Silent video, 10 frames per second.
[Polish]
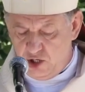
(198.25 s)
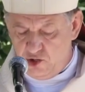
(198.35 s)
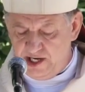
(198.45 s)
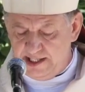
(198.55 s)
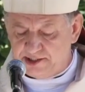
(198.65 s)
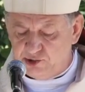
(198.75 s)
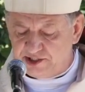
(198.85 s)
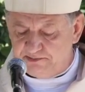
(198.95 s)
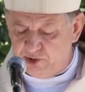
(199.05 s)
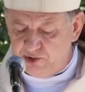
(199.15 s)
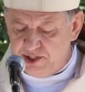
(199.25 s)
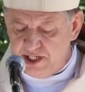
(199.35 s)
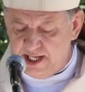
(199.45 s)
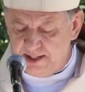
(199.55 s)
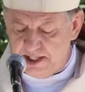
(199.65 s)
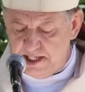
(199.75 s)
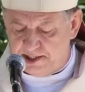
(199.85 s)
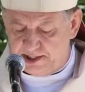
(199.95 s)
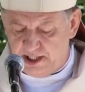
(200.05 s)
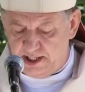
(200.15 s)
oraz o zbrodni
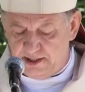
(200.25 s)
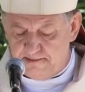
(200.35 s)
katyńskiej